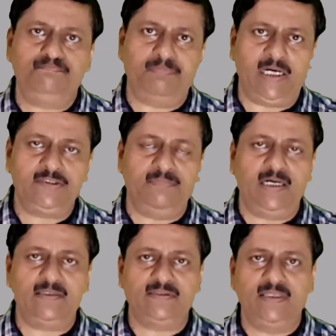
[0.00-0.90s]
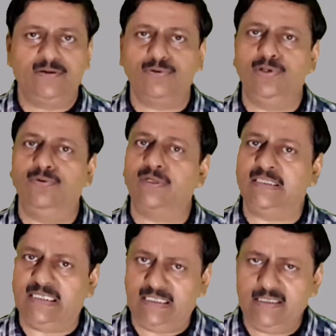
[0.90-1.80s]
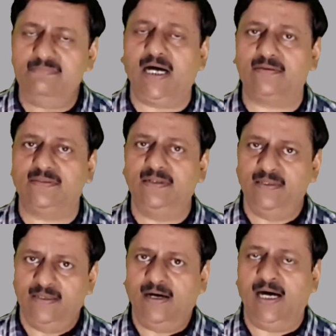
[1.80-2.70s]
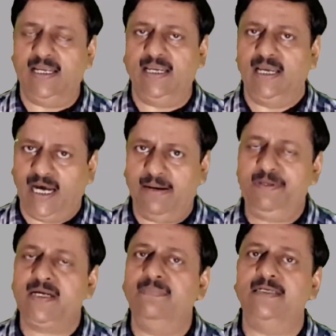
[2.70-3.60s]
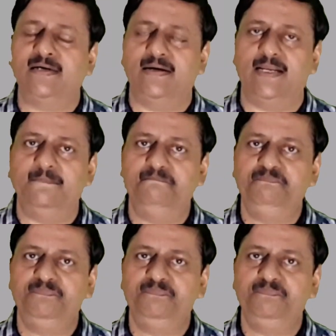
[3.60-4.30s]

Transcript: पाँच मार्क्स कुछ लोगों के तीन ही मार्क्स आए हैं आप ही कमेंट कर रहे हैं